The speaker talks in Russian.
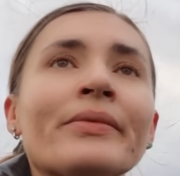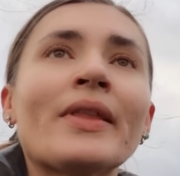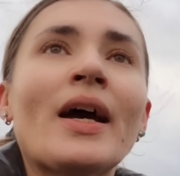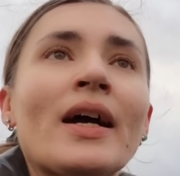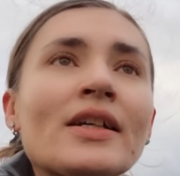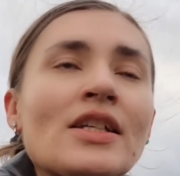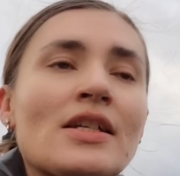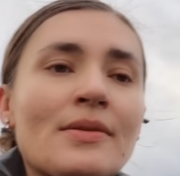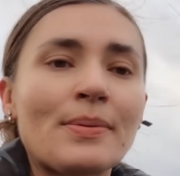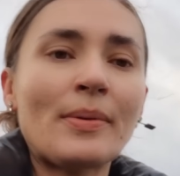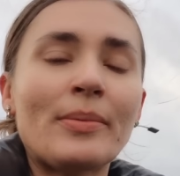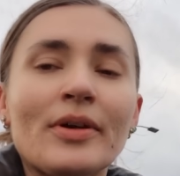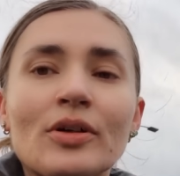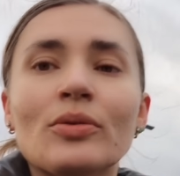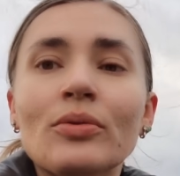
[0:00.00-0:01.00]
Так, сейчас
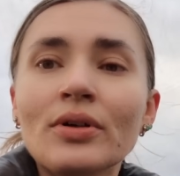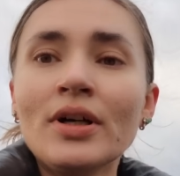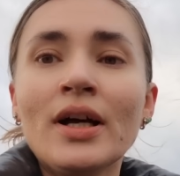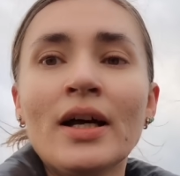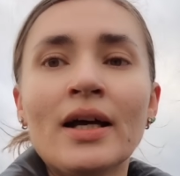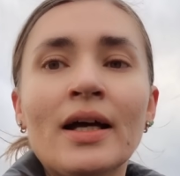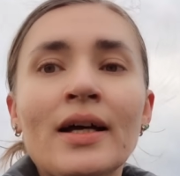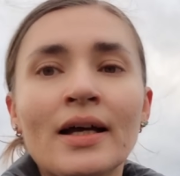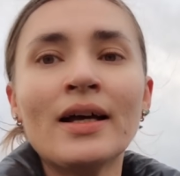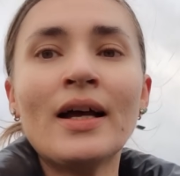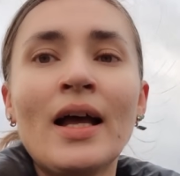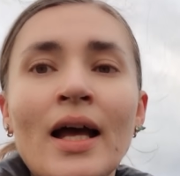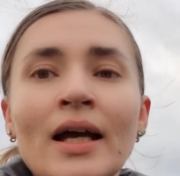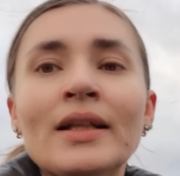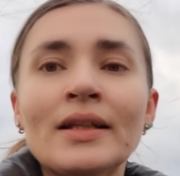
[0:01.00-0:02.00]
побегу.
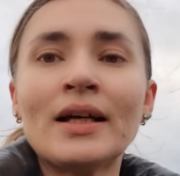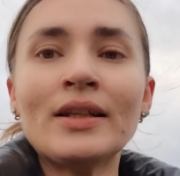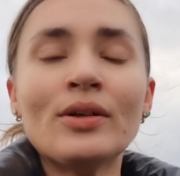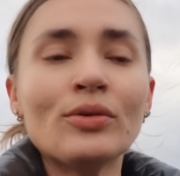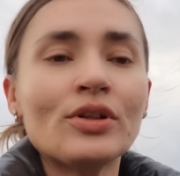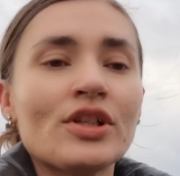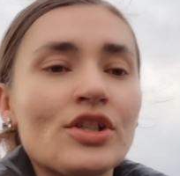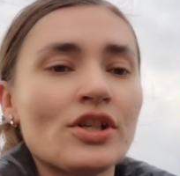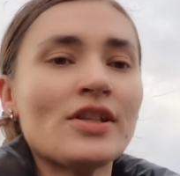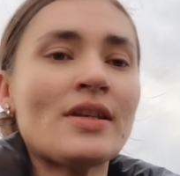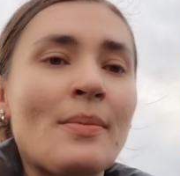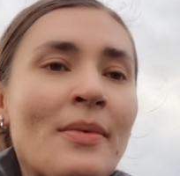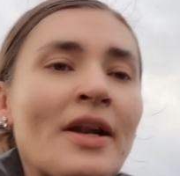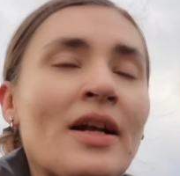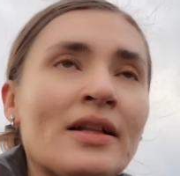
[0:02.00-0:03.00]
Надо уложить
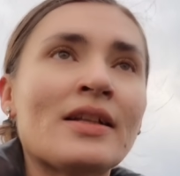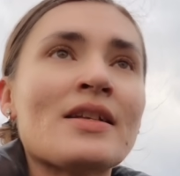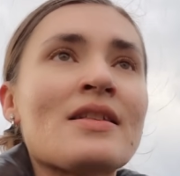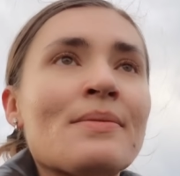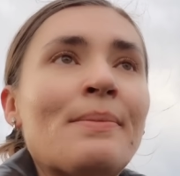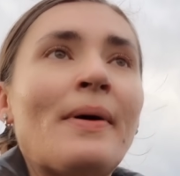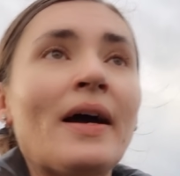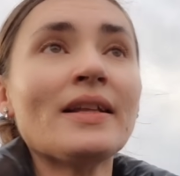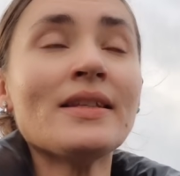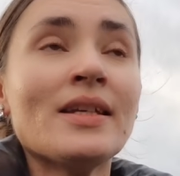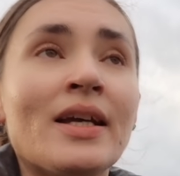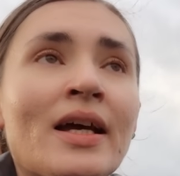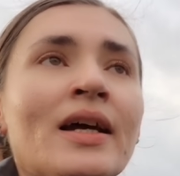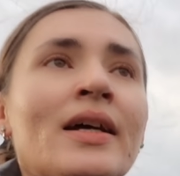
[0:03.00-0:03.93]
Амирана спать.